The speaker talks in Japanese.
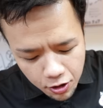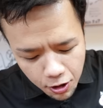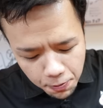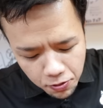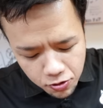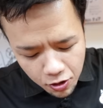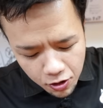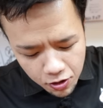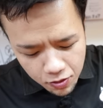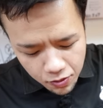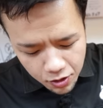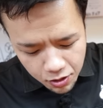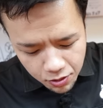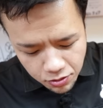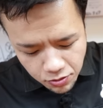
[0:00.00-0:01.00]
やっぱ台
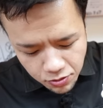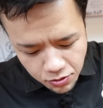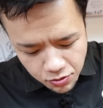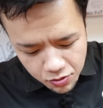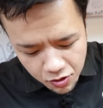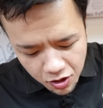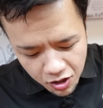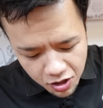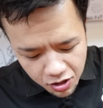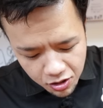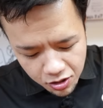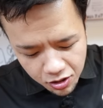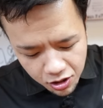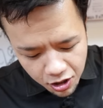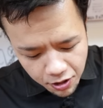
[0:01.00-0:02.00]
湾系っ
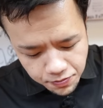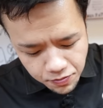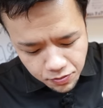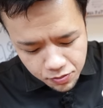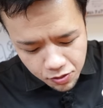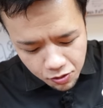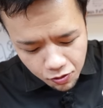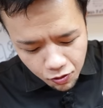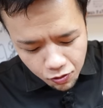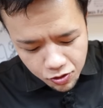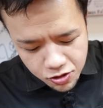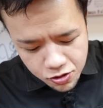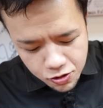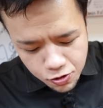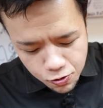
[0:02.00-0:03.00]
て濃
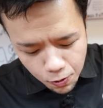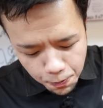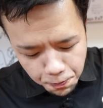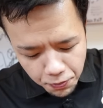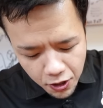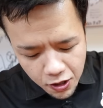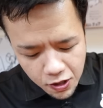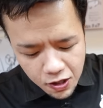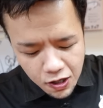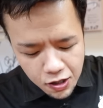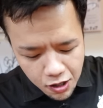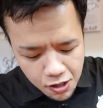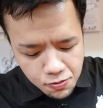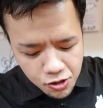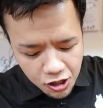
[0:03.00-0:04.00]
いしょっぱい
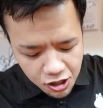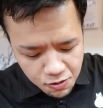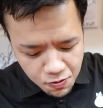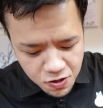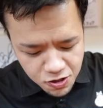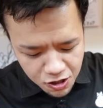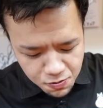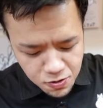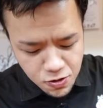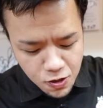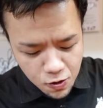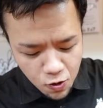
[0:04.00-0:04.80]
辛いみたいなイメージありますけ